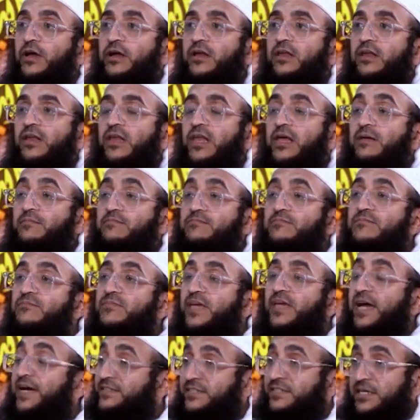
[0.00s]
لم
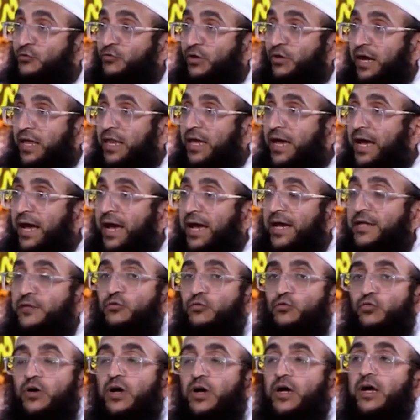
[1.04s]
يعتدوا على أحد
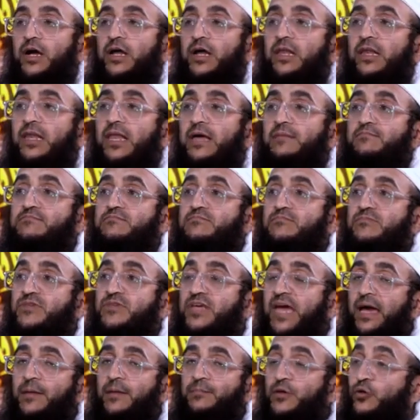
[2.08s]
ولم
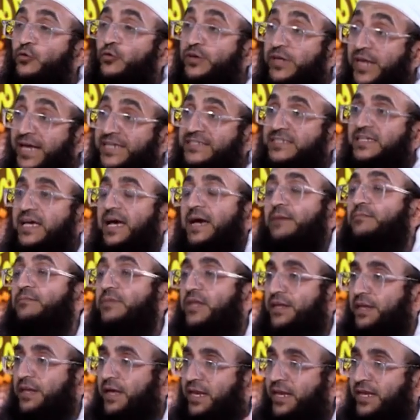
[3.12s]
يحملوا الناس
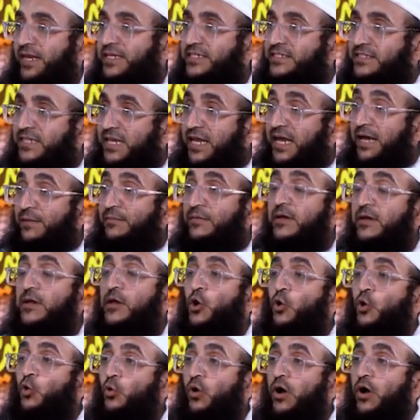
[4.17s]
حملا على الإسلام
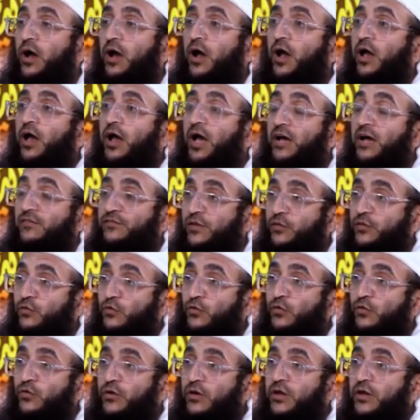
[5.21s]

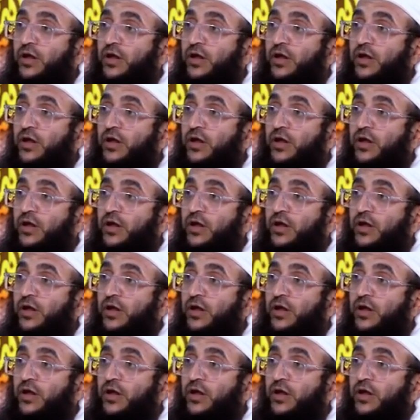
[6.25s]
وحافظوا